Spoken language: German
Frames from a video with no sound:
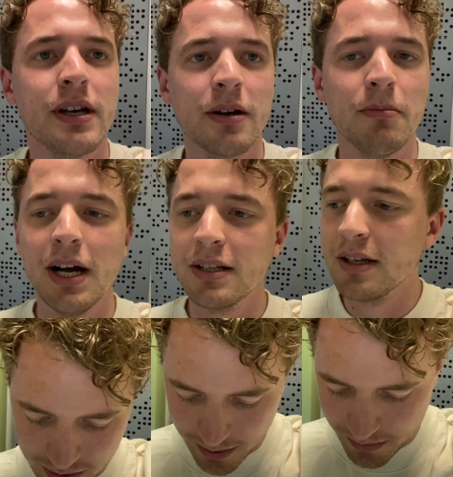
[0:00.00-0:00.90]
hier gemacht,
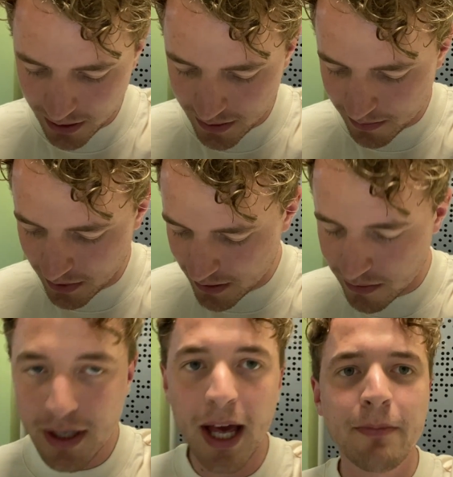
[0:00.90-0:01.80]
damit ich zumindest so
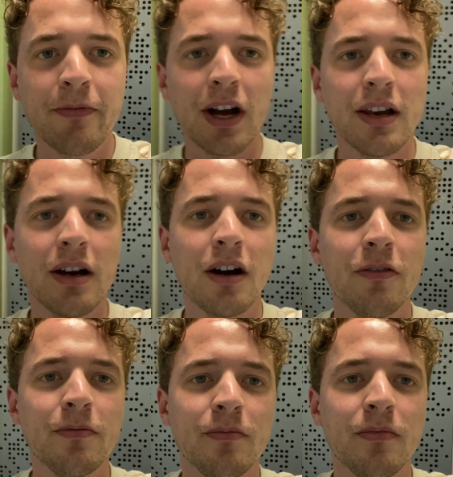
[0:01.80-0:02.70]
die Eckpfeiler
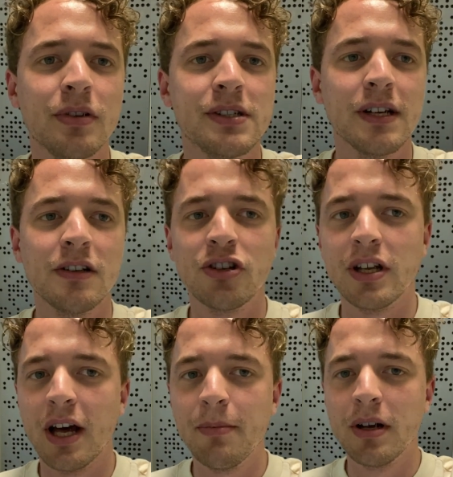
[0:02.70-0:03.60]
auf dem Zettel
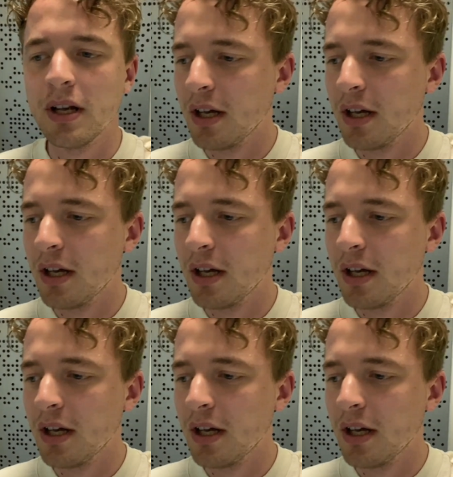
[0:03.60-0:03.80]
stehen habe.